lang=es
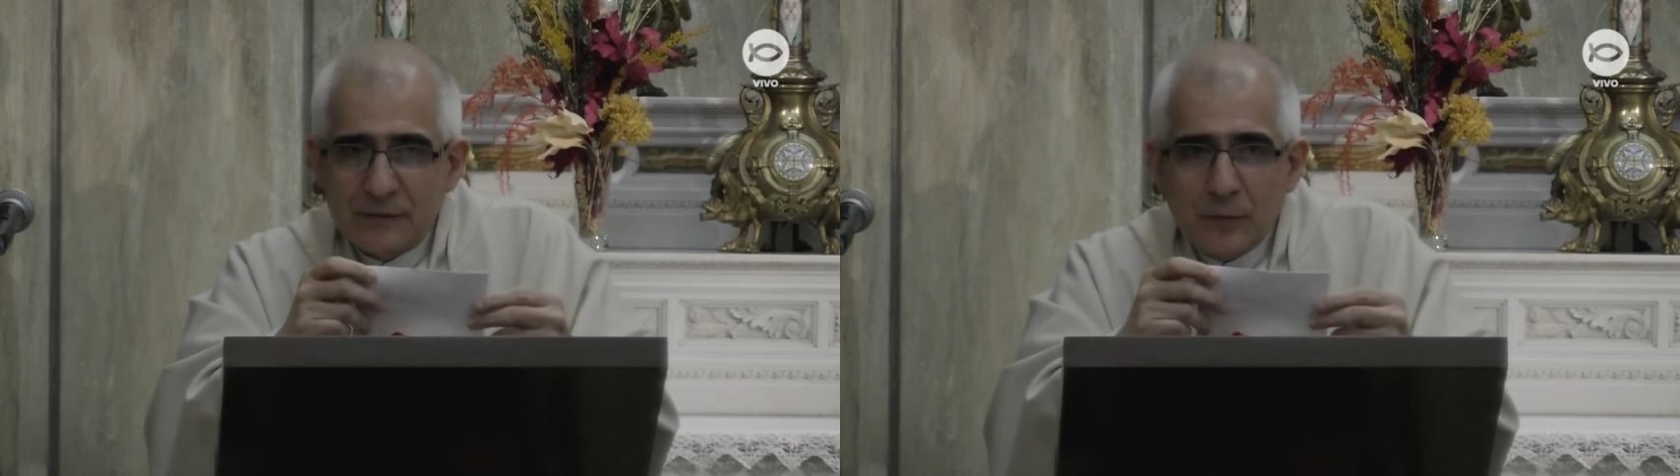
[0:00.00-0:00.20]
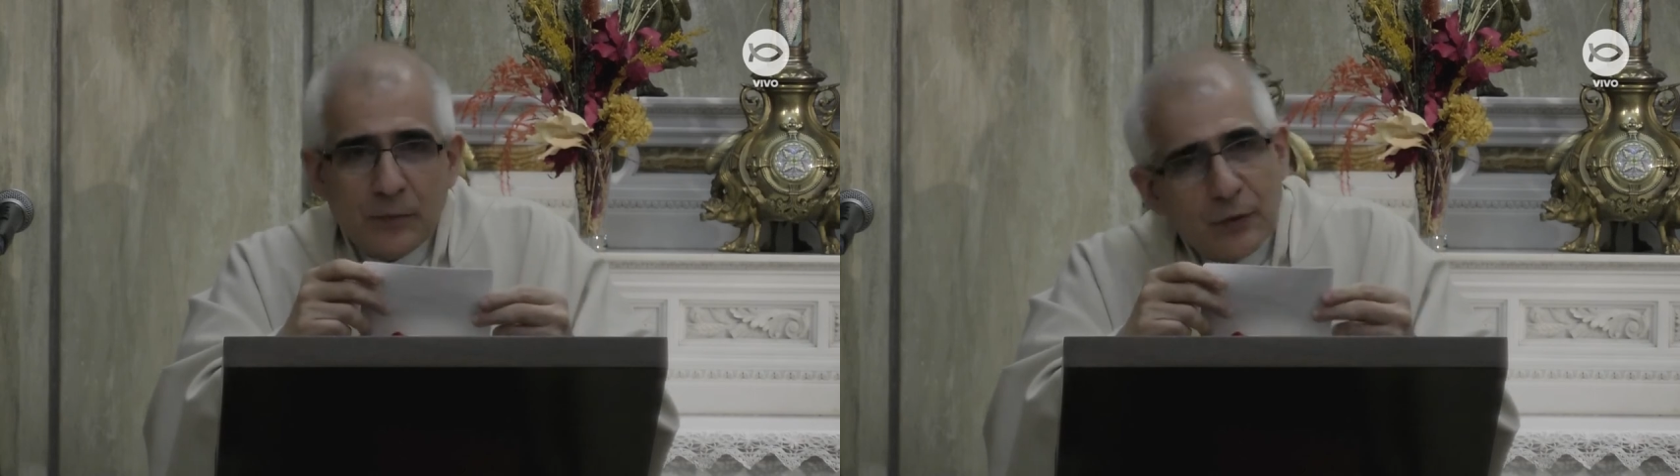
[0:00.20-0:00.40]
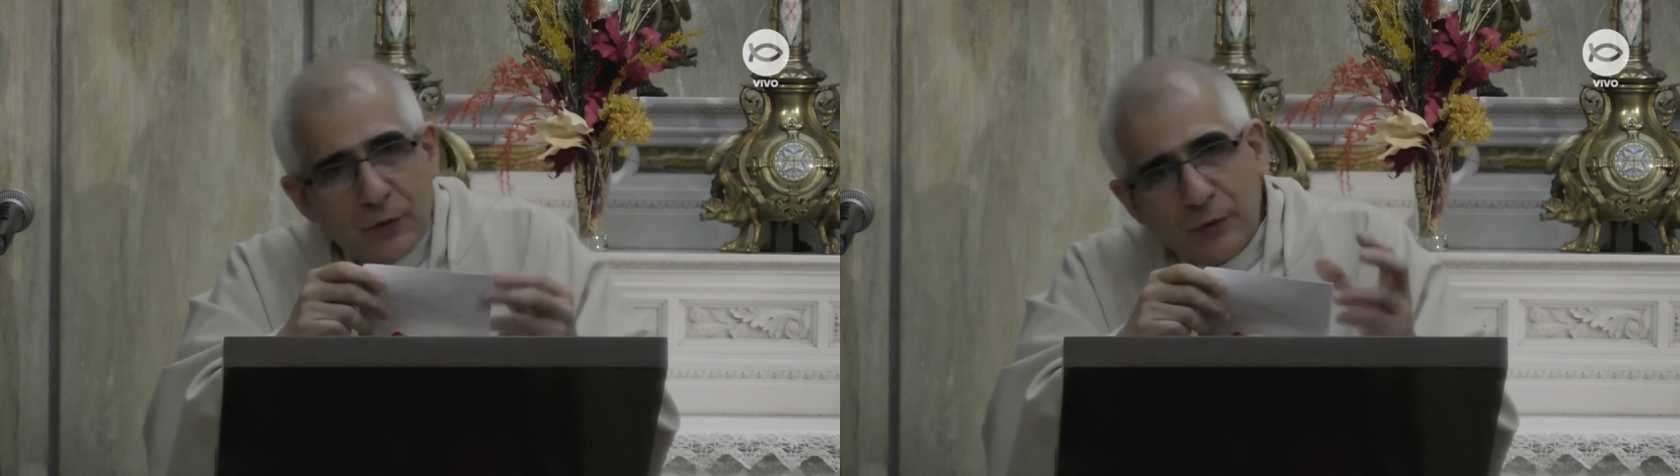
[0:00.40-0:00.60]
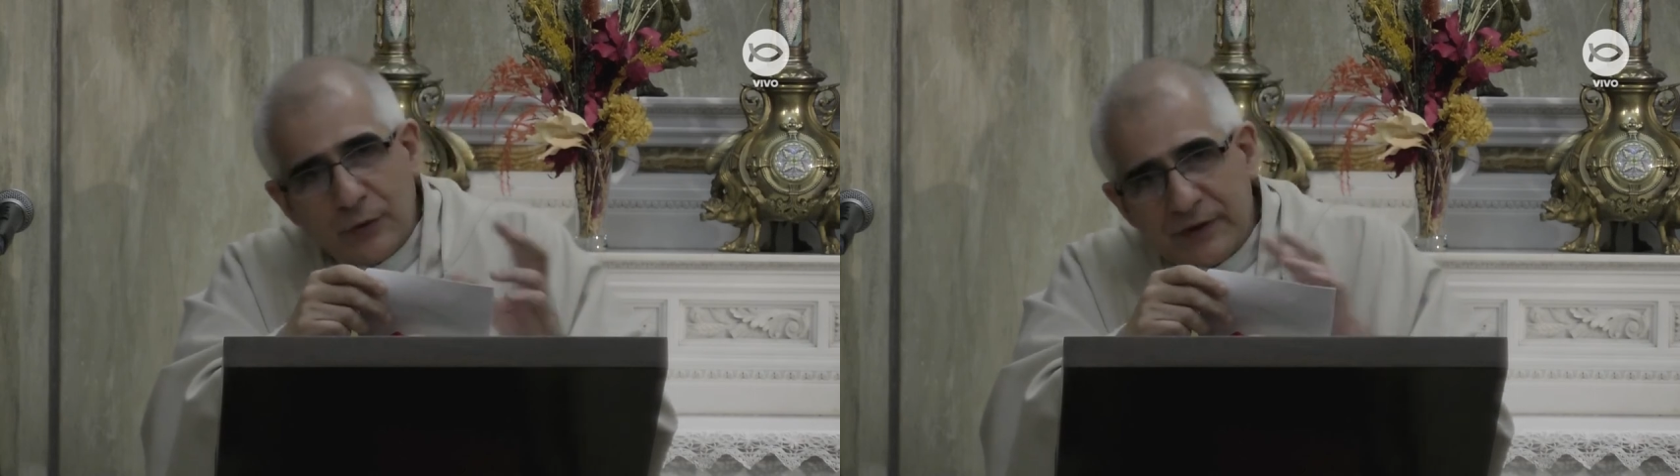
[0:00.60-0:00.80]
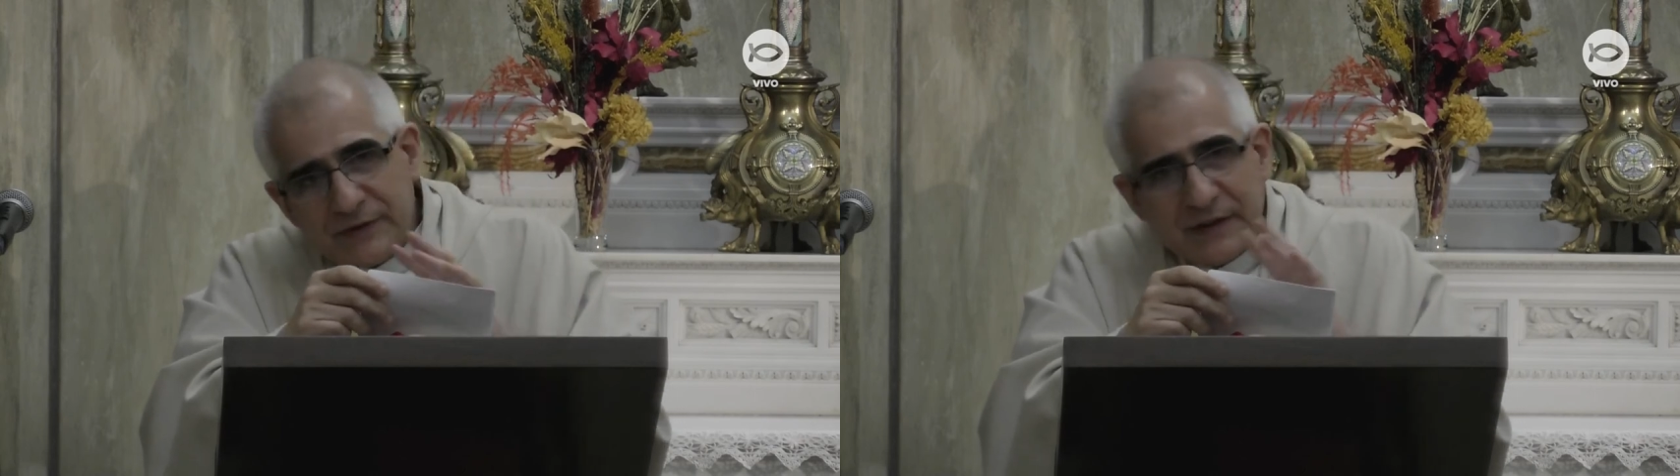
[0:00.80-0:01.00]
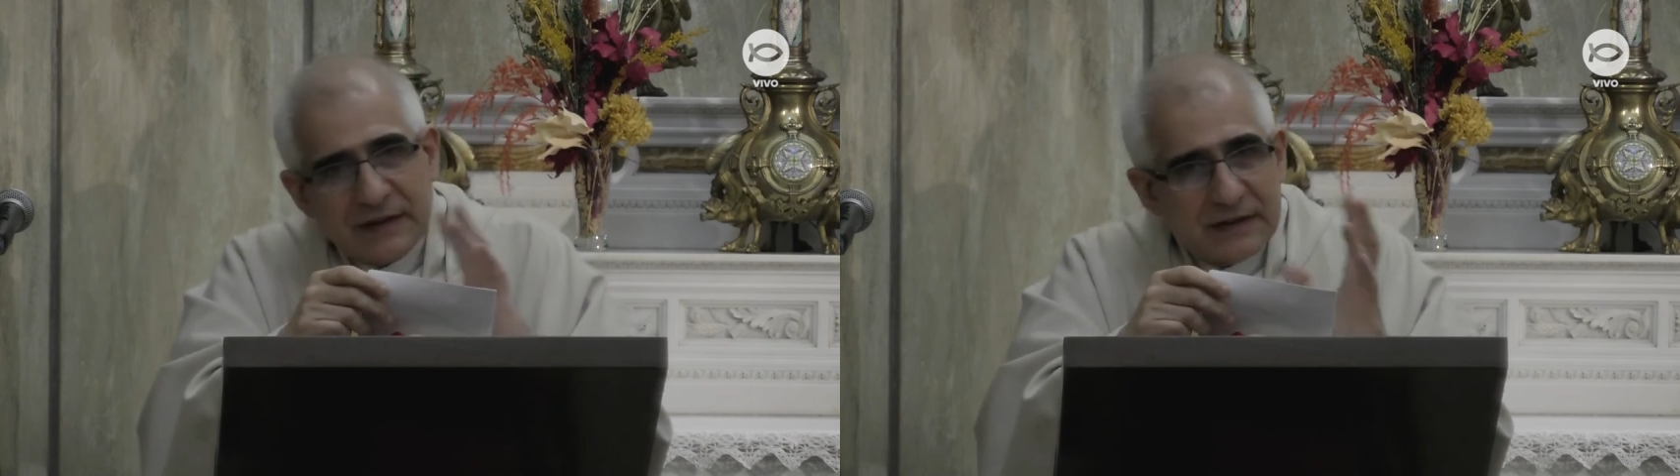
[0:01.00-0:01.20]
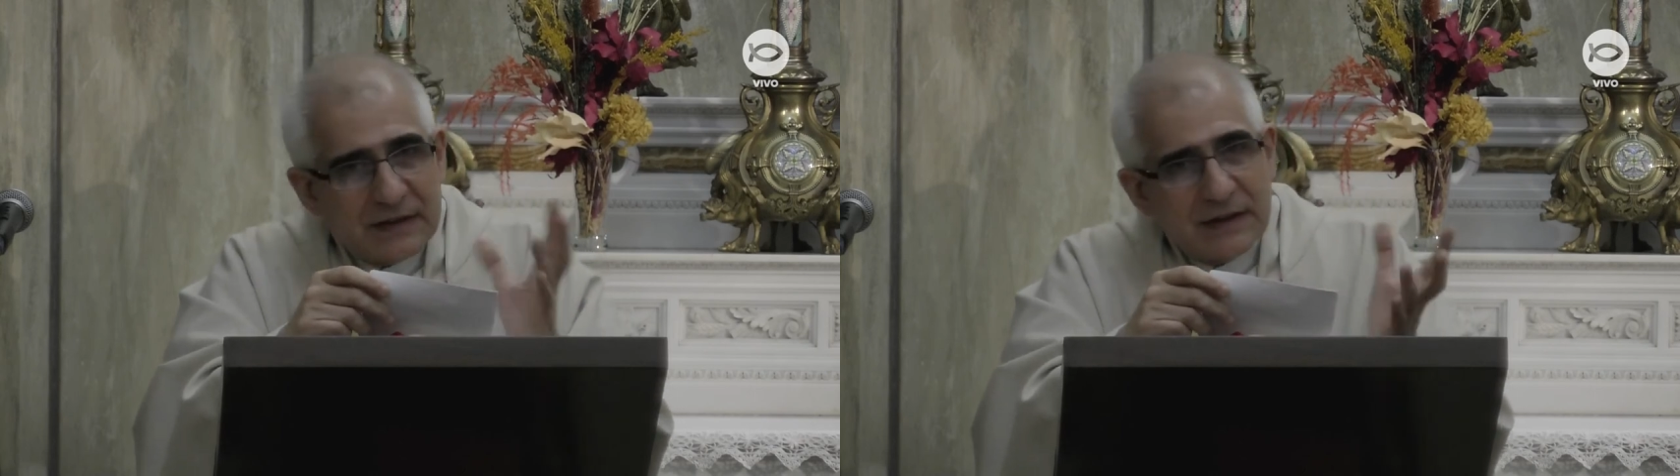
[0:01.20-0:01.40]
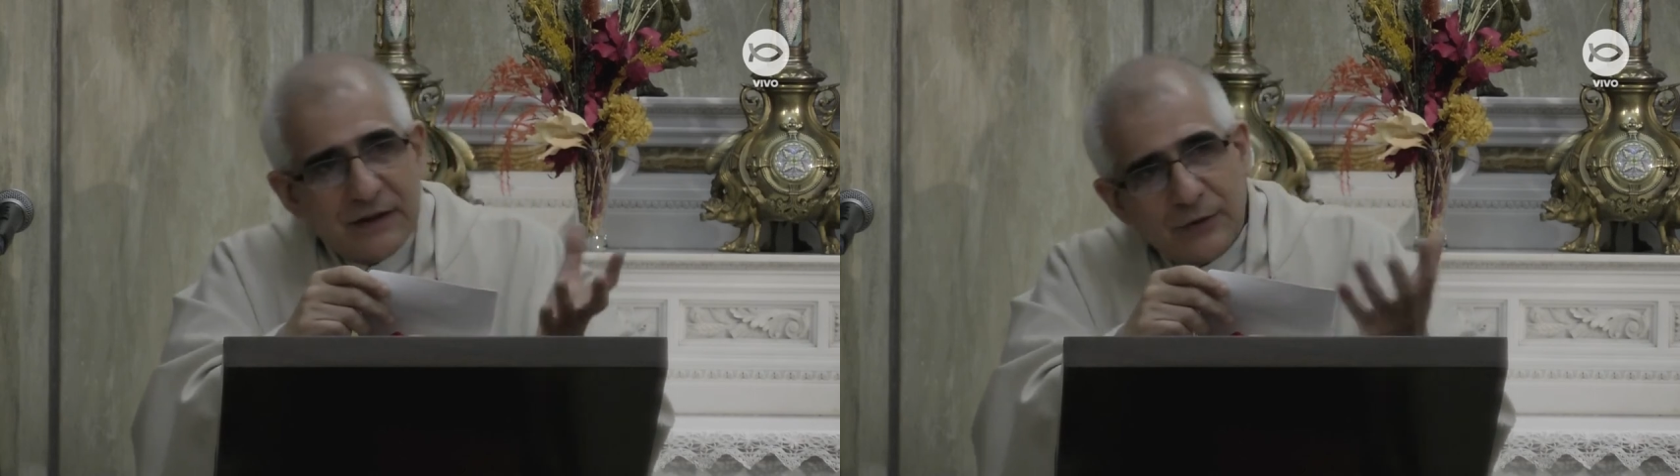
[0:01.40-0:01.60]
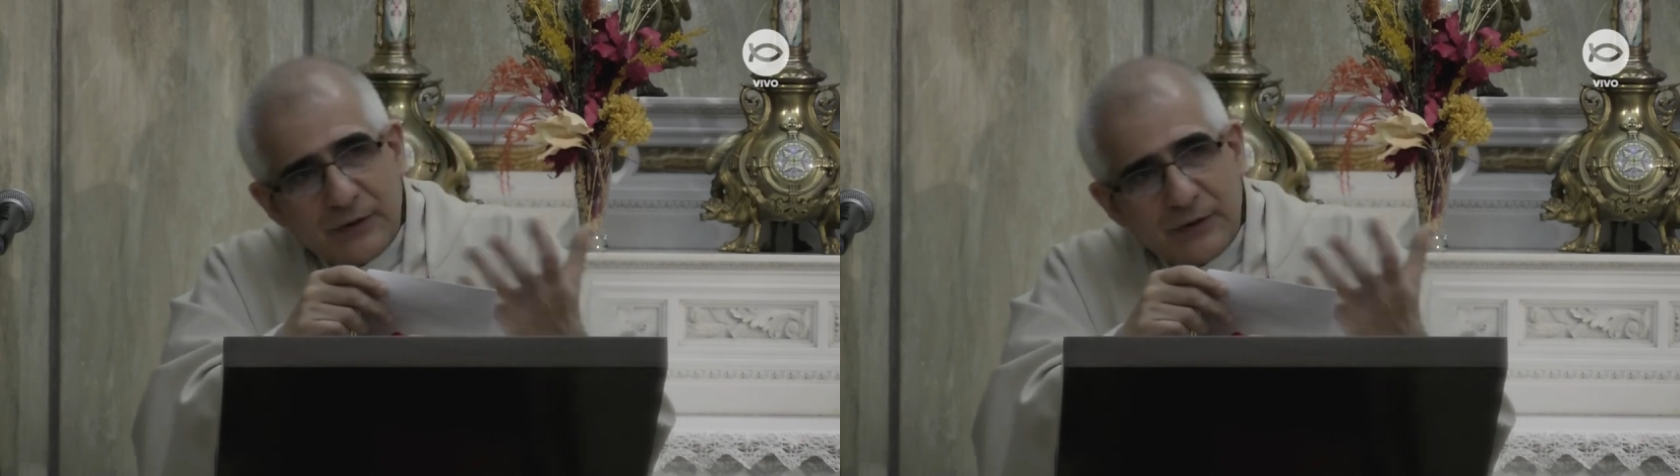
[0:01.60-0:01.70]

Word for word: un poco con ese criterio